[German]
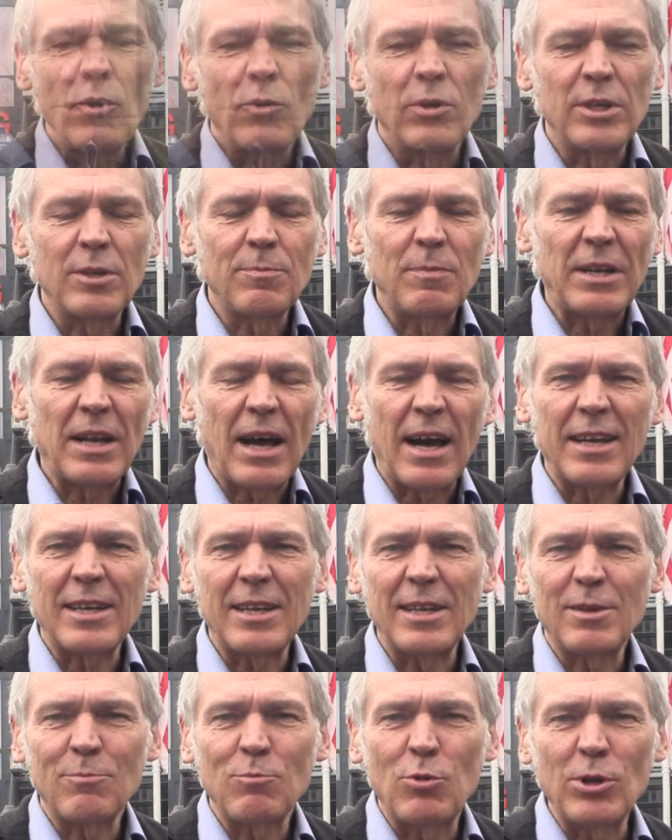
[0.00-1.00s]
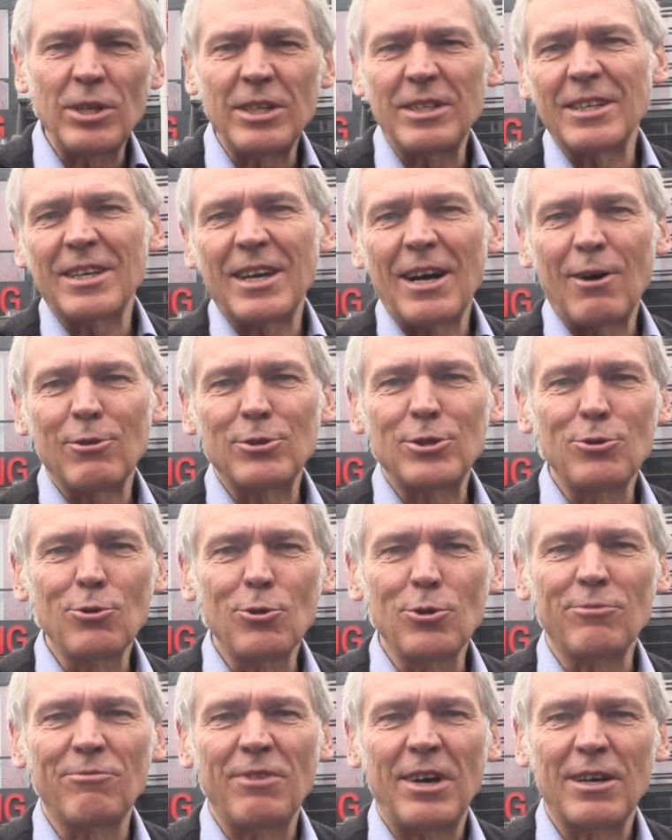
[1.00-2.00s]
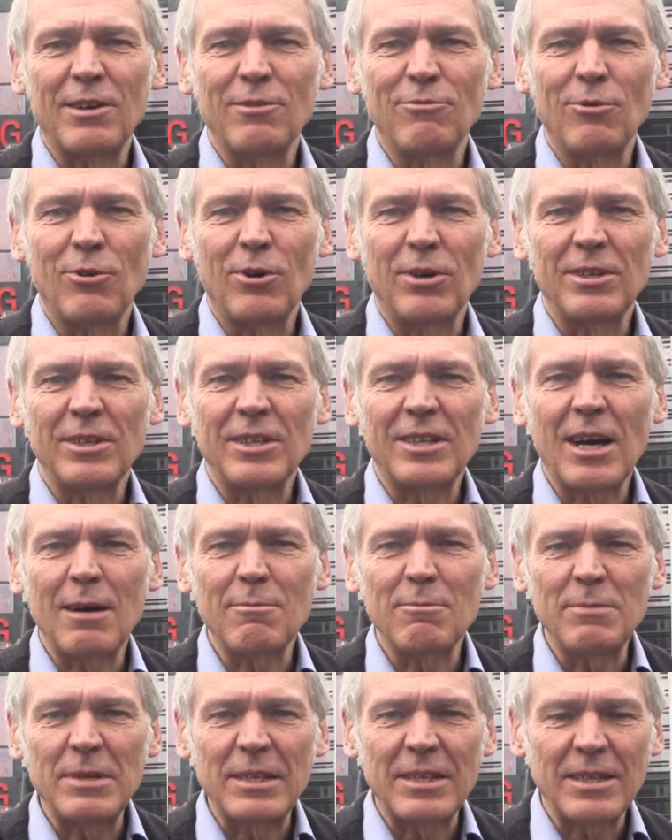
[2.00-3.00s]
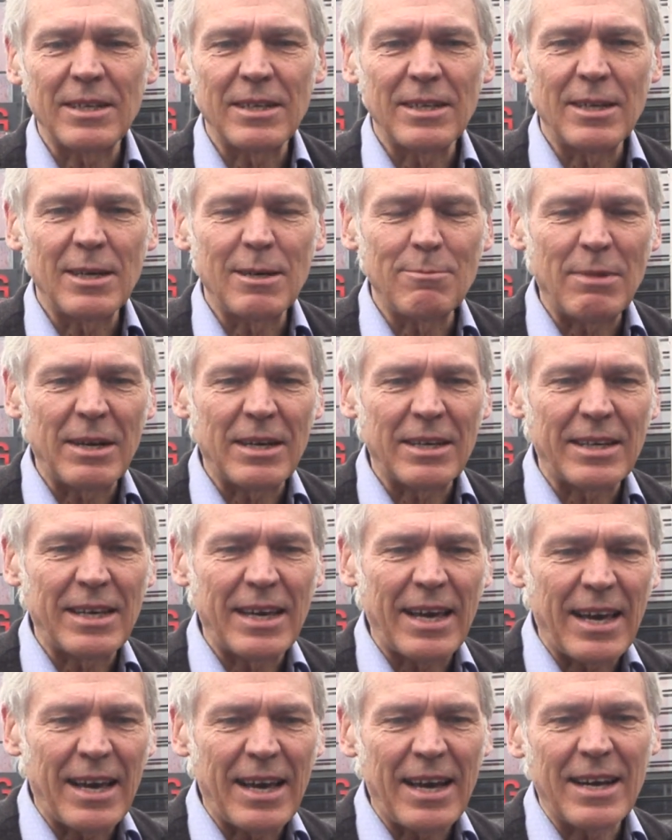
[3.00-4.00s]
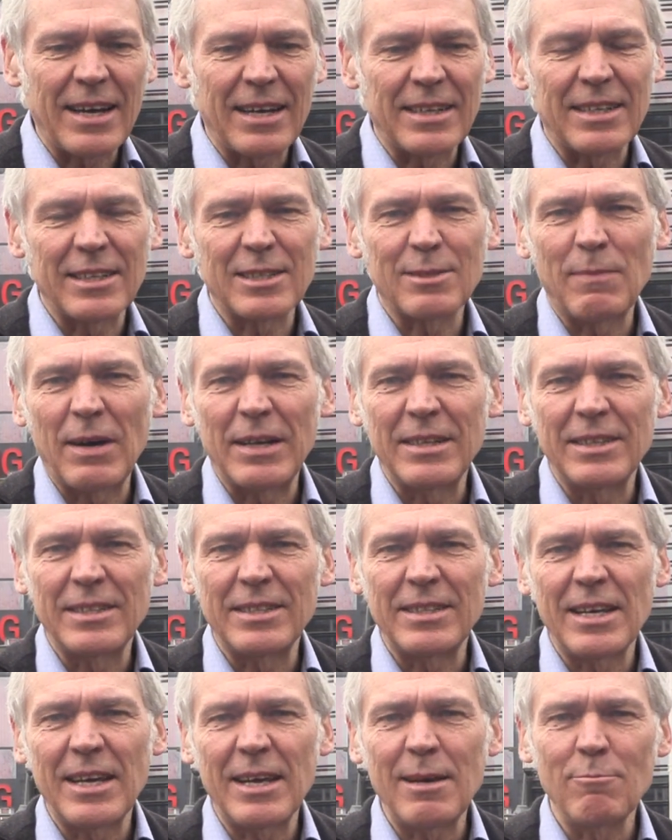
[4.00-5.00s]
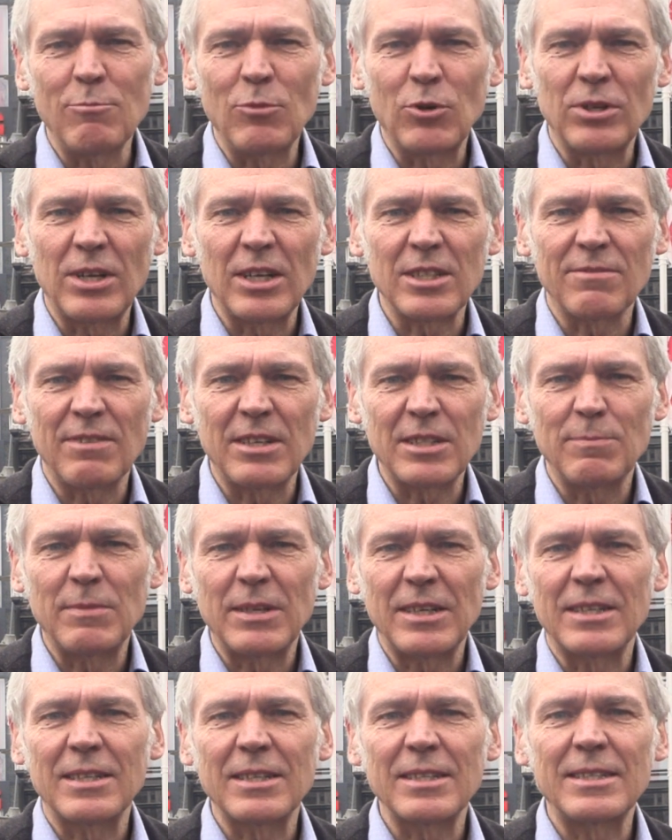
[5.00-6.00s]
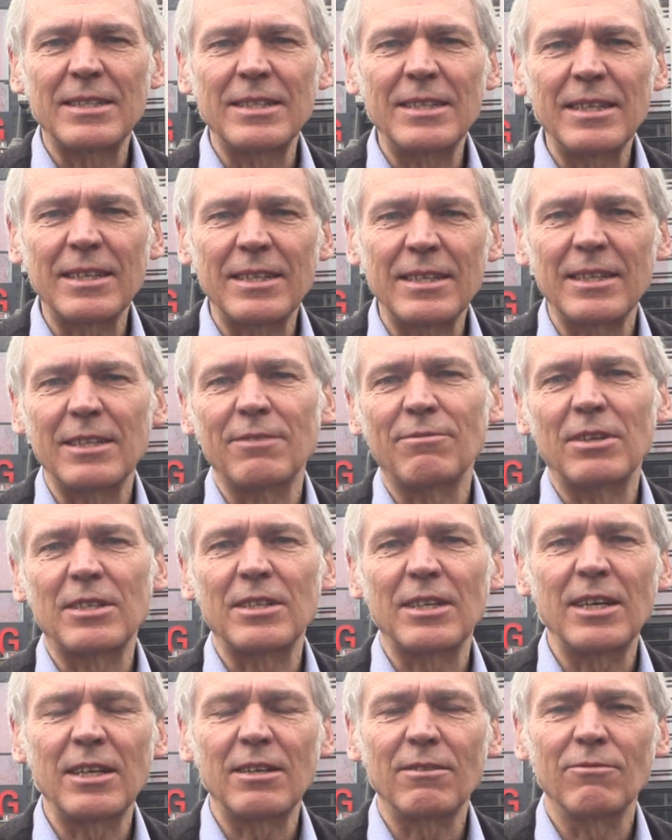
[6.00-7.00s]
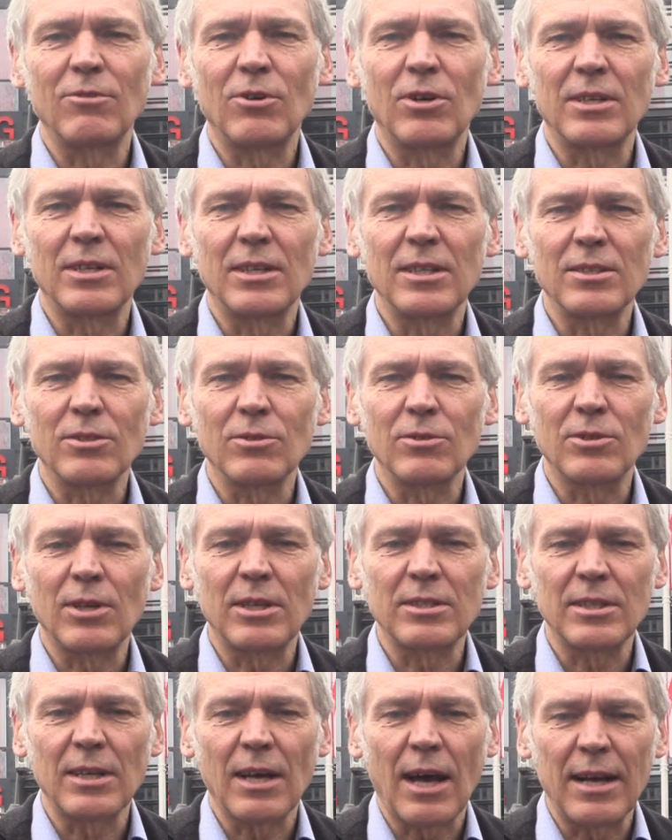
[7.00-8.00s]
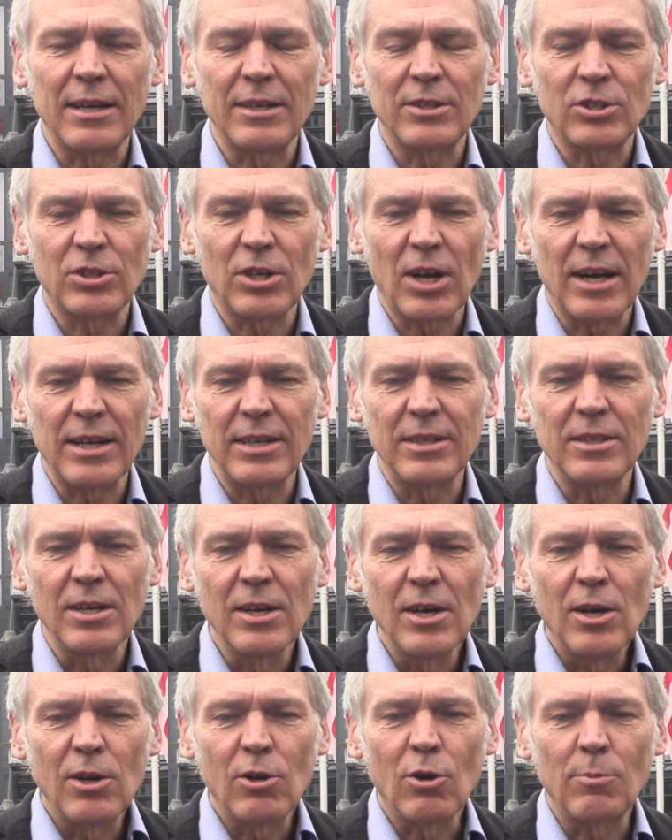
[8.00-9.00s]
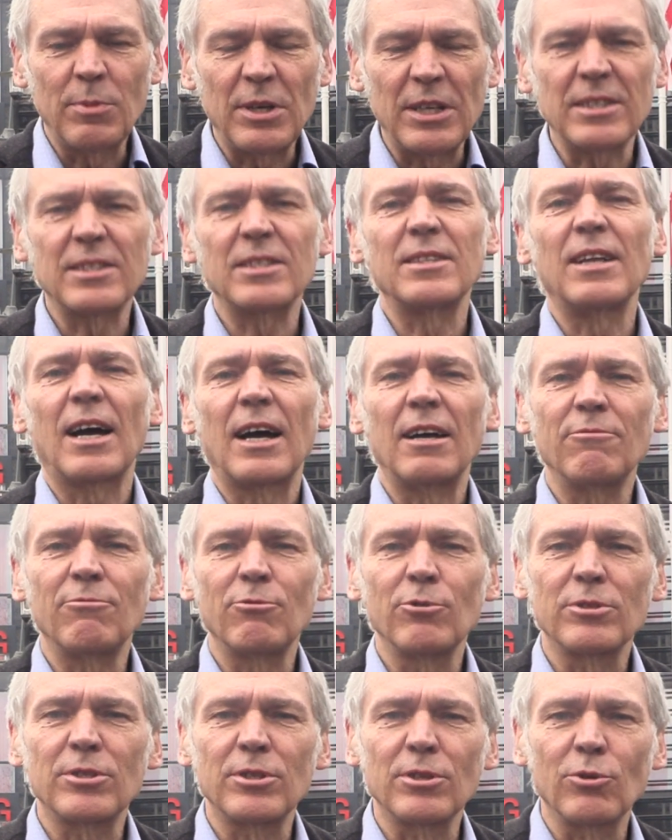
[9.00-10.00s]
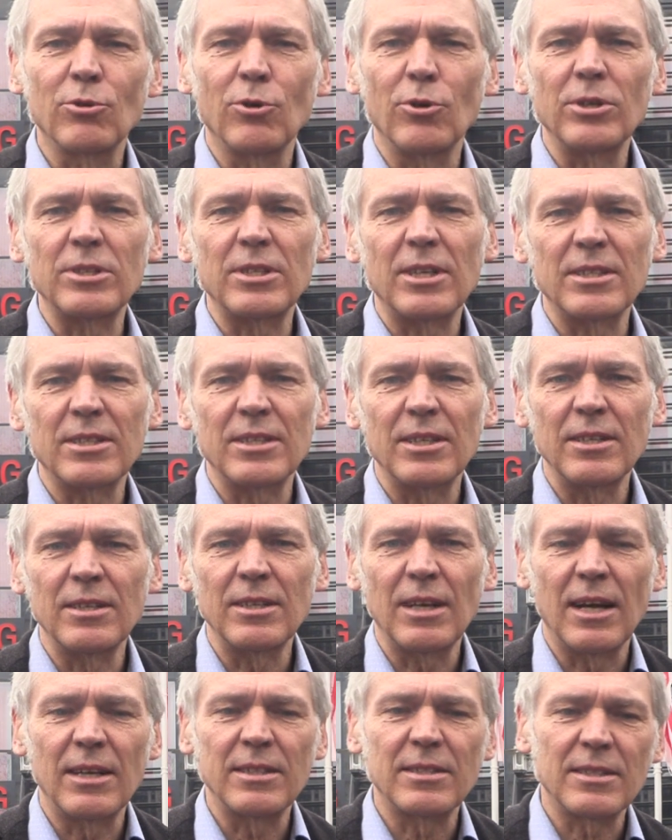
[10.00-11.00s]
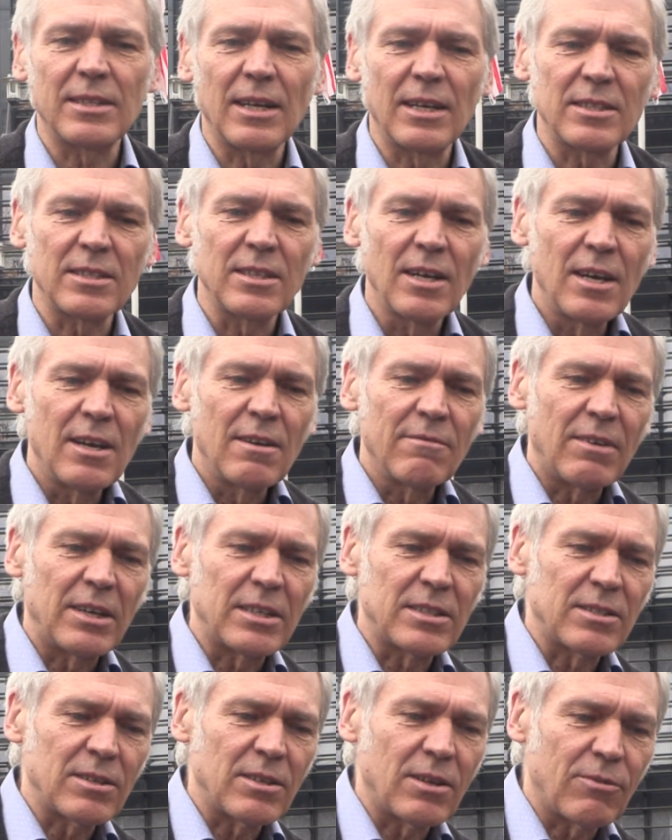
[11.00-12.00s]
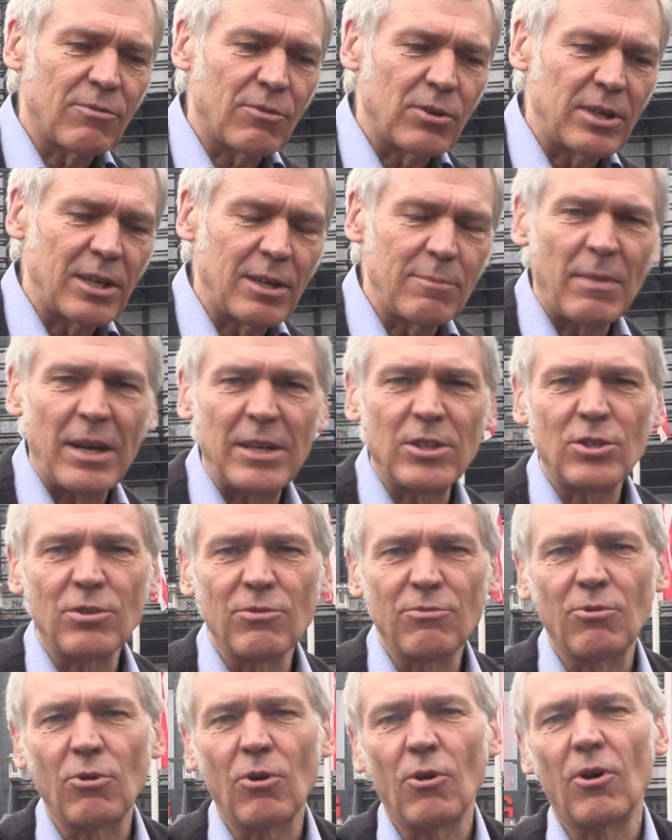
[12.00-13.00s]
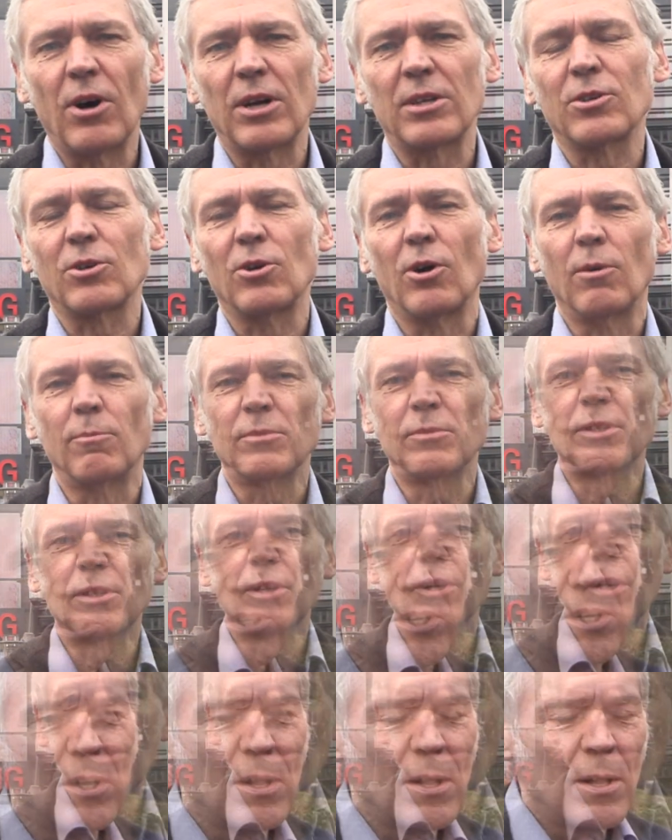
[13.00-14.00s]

und ich bin eigentlich Politiker aus Notwehr geworden. Ich habe mich immer geärgert, dass meine Themen und das, was mich interessiert, nicht vertreten worden ist und dass anscheinend Lobbyisteneinflüsse größer sind als das, was von den Menschen vor Ort kommt.